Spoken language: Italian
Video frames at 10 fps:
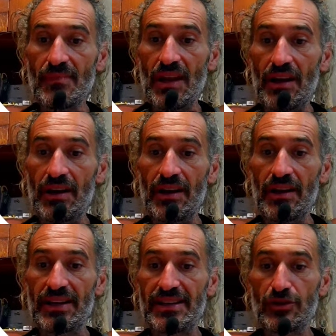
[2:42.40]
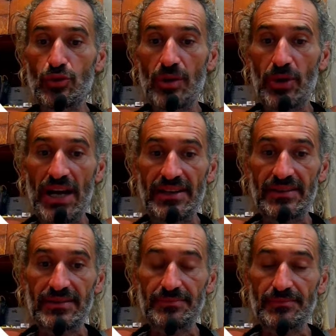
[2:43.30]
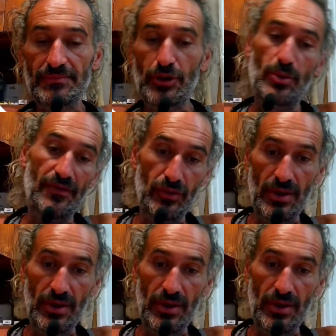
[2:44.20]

È l'architettura Polaris, poi dopo è venuta